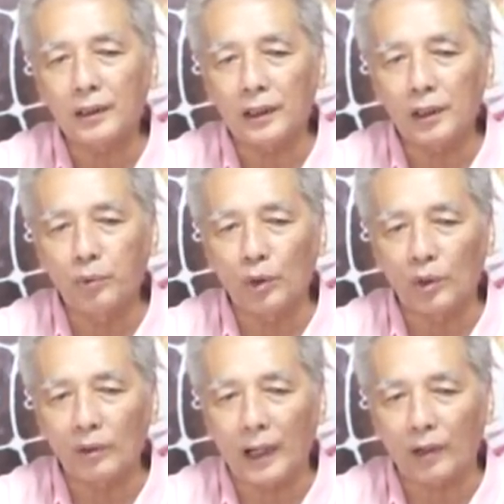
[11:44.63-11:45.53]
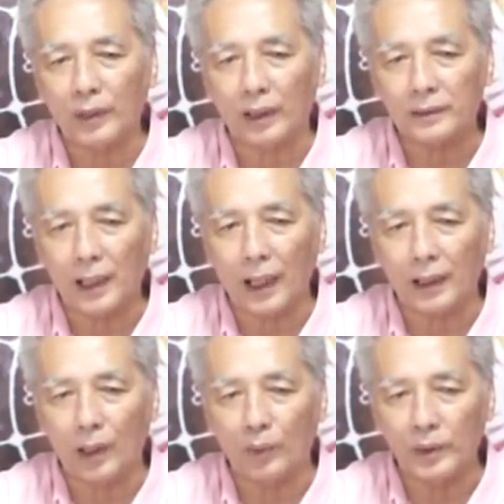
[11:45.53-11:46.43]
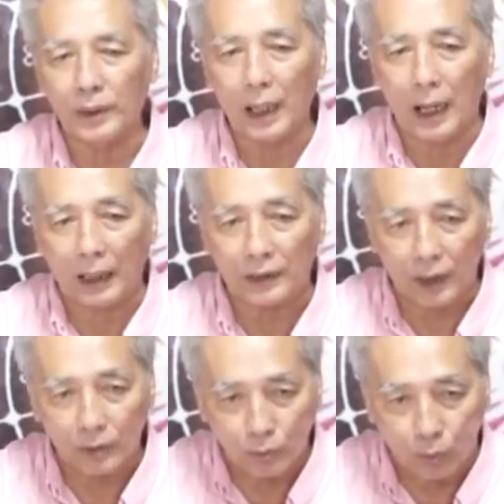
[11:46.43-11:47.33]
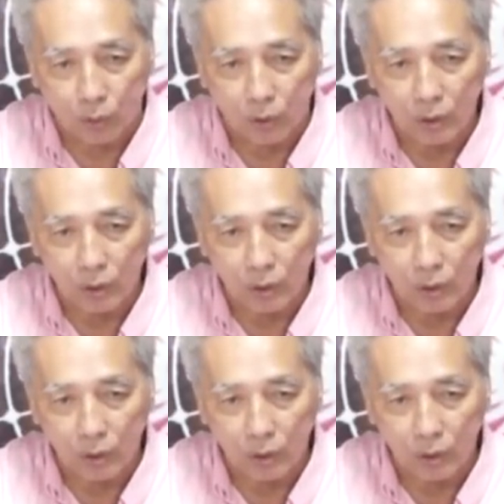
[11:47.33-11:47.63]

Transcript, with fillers: อิทธิพลของดาวต่างๆ เหล่านี้อาจจะส่ง